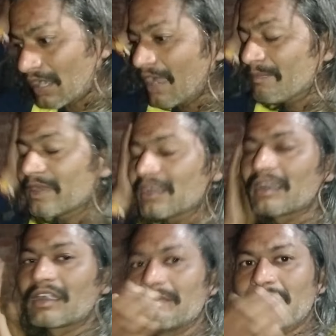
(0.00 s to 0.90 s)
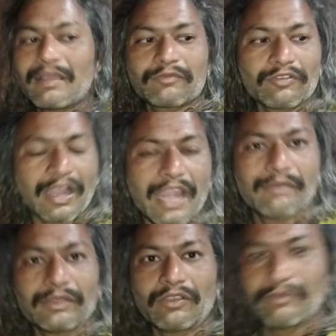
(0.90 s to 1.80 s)
काफ़ी ठंडा मैं आपको का
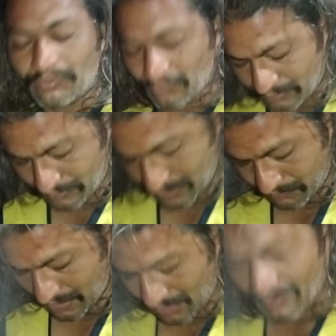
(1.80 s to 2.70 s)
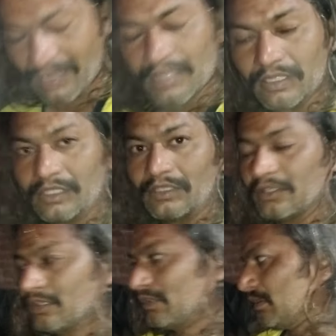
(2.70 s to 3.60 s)
ही बताऊँ मैं कुछ भी नहीं पहने भाई
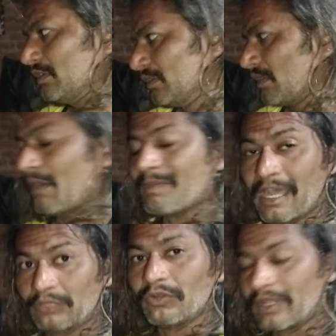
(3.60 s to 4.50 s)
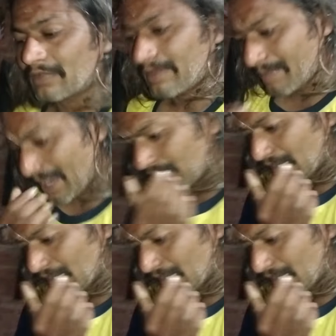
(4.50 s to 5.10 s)
अब नहा धोने के बाद भाई